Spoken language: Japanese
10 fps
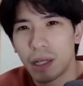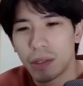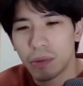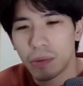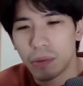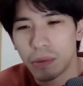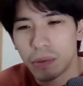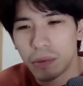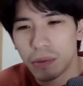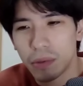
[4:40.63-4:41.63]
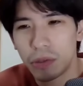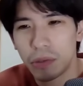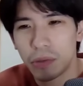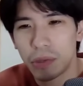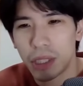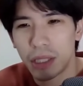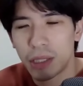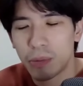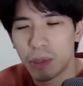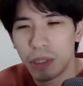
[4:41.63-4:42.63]
あの、シュート打た
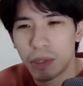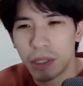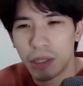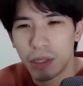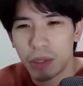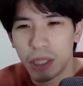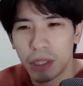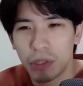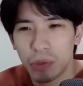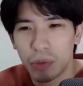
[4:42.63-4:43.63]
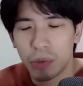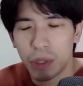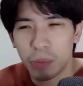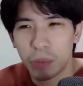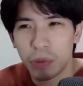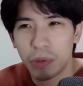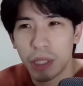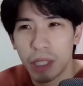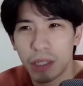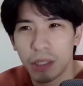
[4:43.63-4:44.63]
せてもいいよねっていう選手を、俺、
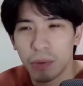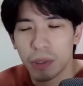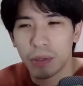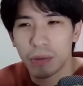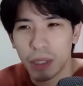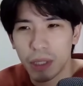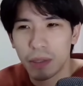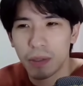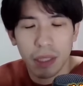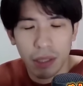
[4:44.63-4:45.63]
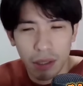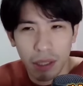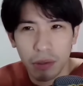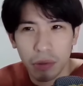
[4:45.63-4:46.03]
ブルーガイって呼んでるのね。で、絶